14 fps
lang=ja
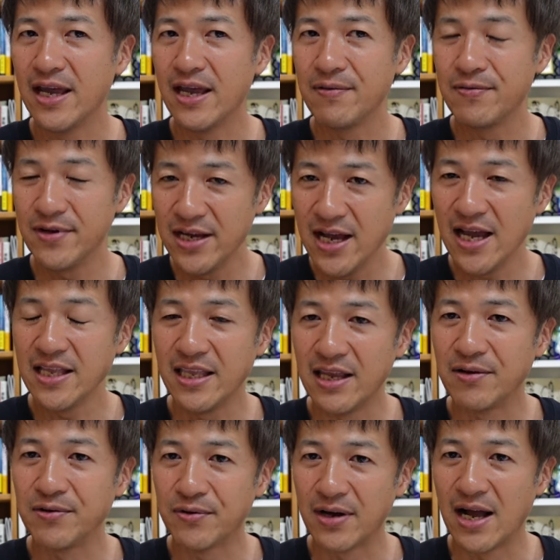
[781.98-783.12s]
振り返ってい
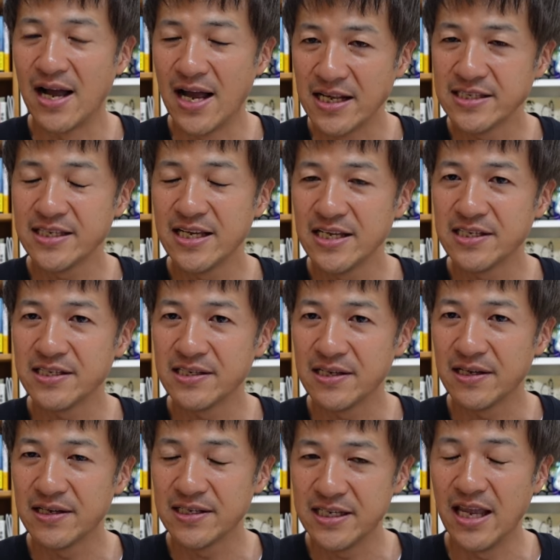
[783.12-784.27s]
くとか、反省し
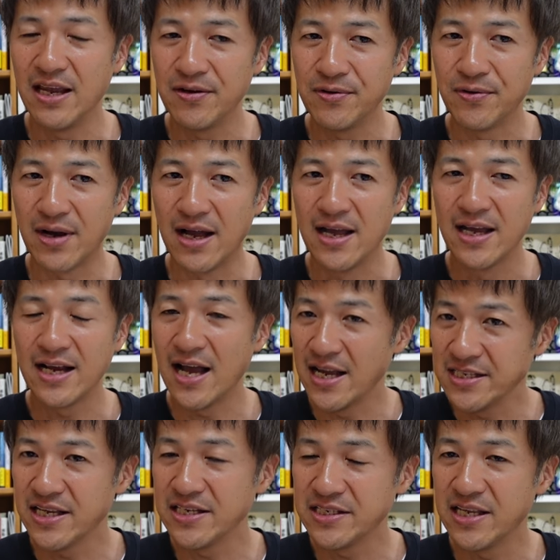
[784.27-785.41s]
ていくとか、改
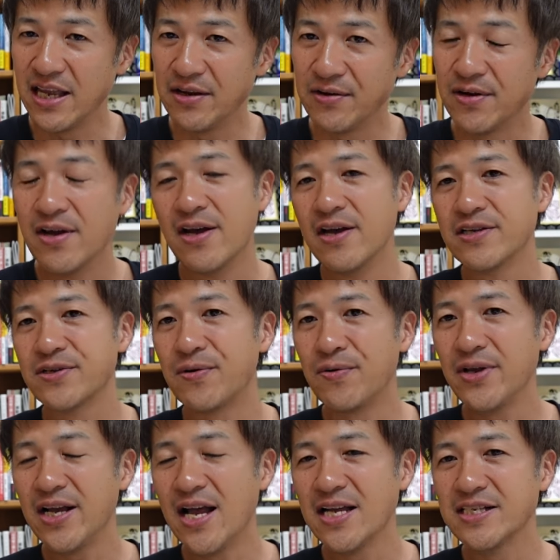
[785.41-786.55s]
善していく。そこ
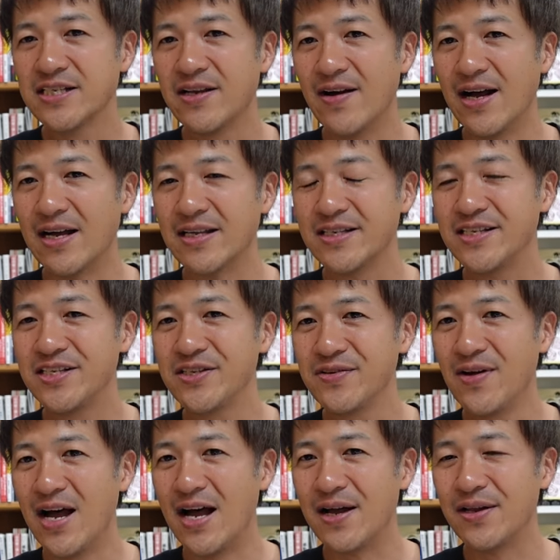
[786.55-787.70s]
に関しては、実
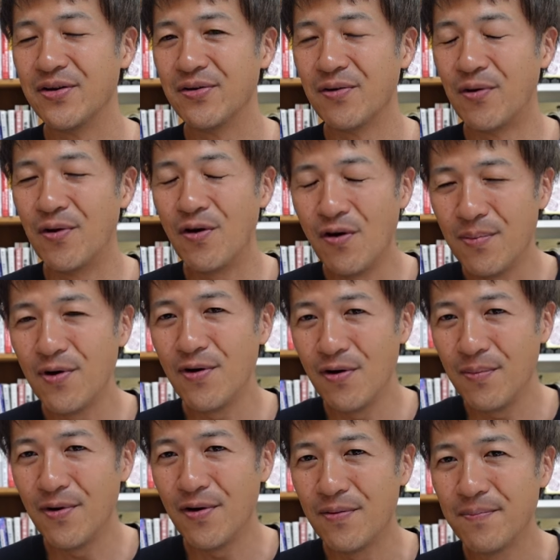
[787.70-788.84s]
は、ほ
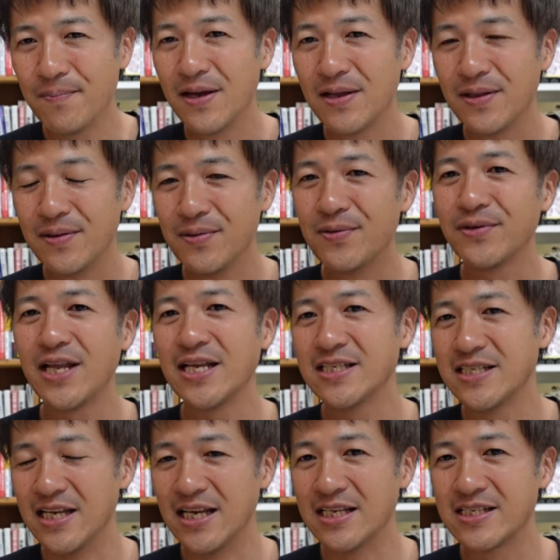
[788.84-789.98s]
ぼ
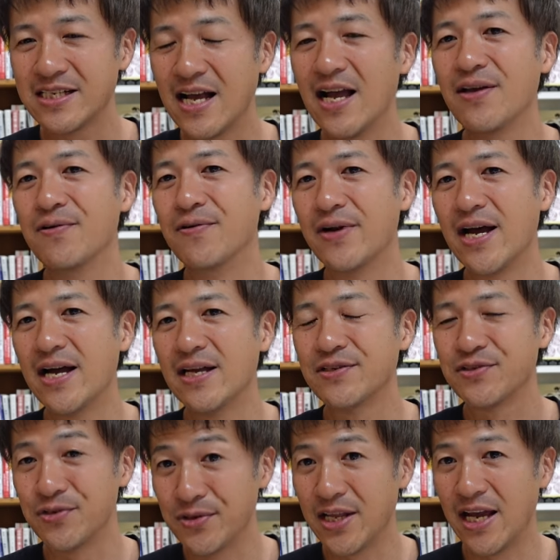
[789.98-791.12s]
ノータッチに近いような
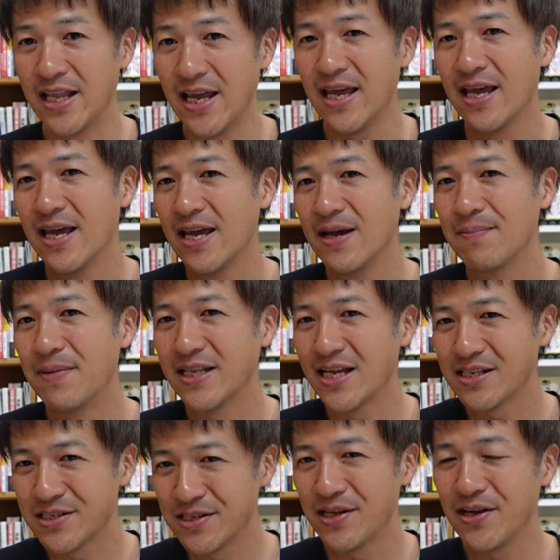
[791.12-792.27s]
状態で、また
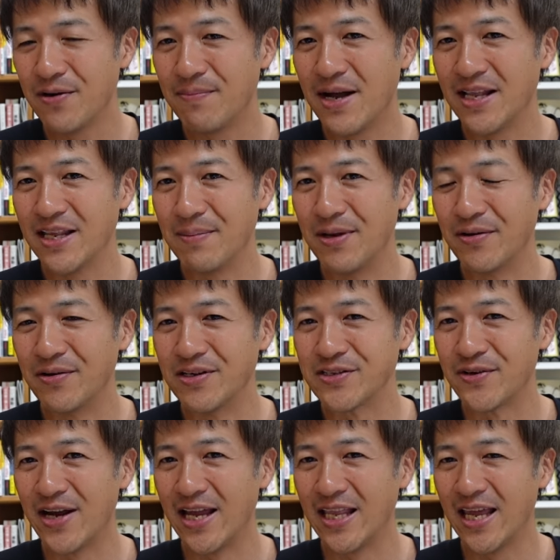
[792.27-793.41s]
次のパンデミックに
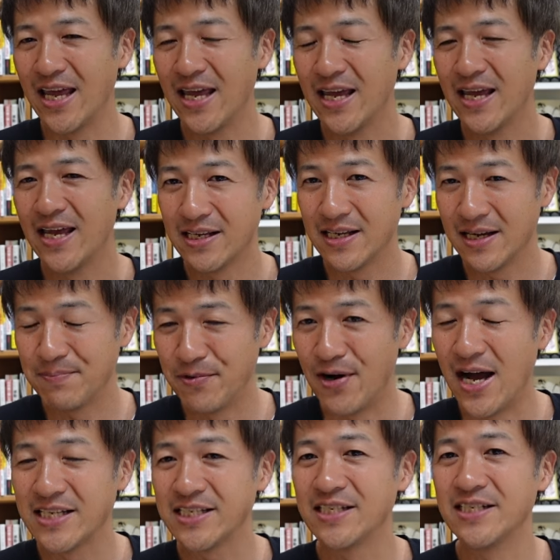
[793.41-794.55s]
備えて、もう
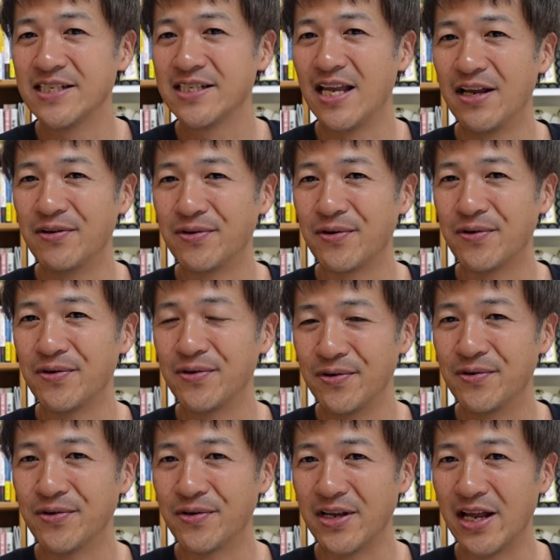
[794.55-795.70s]
発信しているという
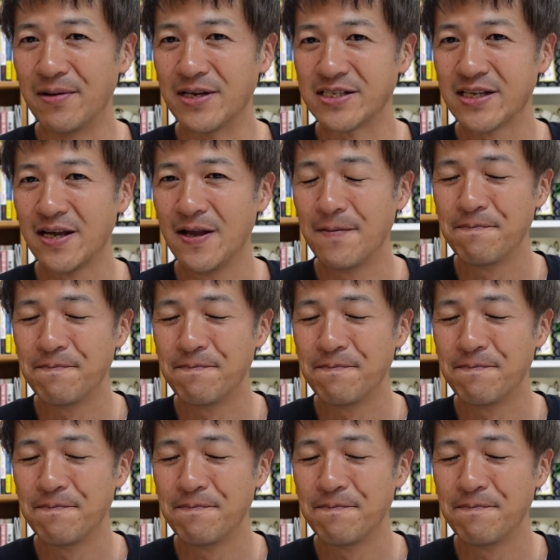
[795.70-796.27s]
ことになります。